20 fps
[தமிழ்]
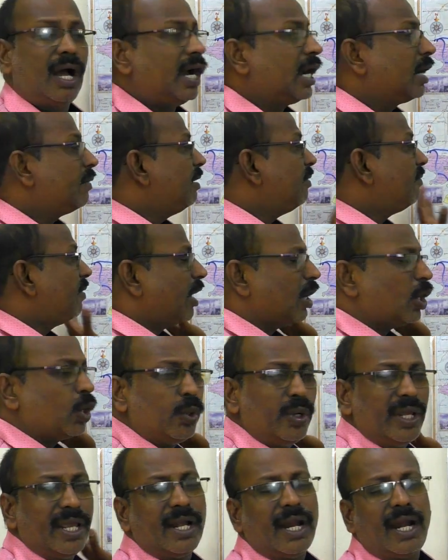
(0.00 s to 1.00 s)
ஆகவே
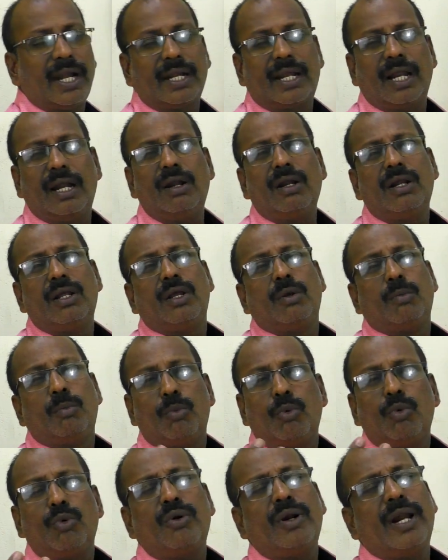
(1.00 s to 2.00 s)
வரக்கூடிய நாட்கள்
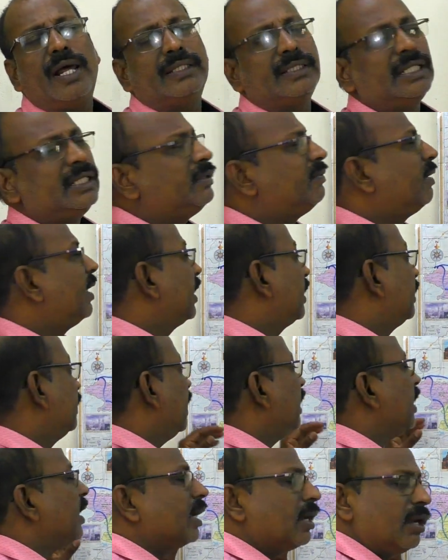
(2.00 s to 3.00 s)
மூன்றாம் தேதி
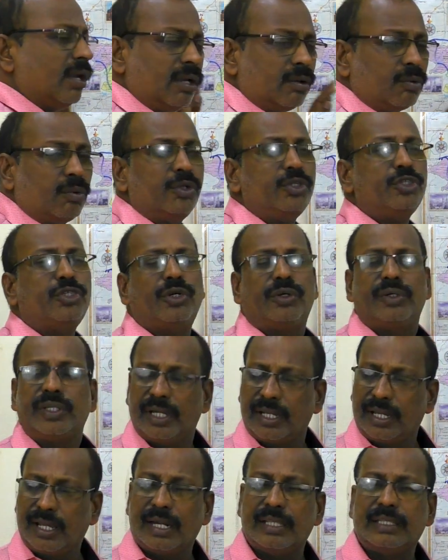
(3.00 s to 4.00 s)
வரைக்கும் தான் நீங்கள் கொஞ்சம்
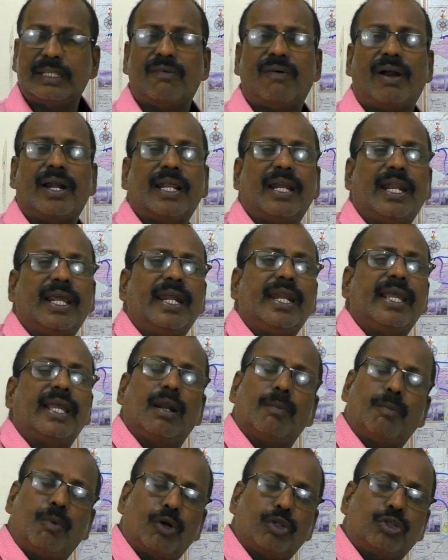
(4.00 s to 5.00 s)
இருக்கிற இந்த வானிலையை
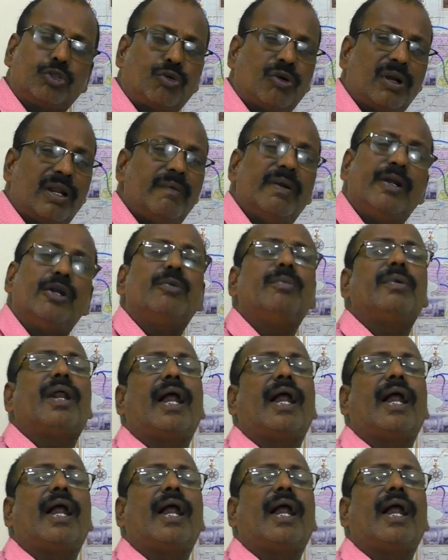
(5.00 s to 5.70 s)
நீங்கள் பொறுத்து கொள்ள வேண்டும்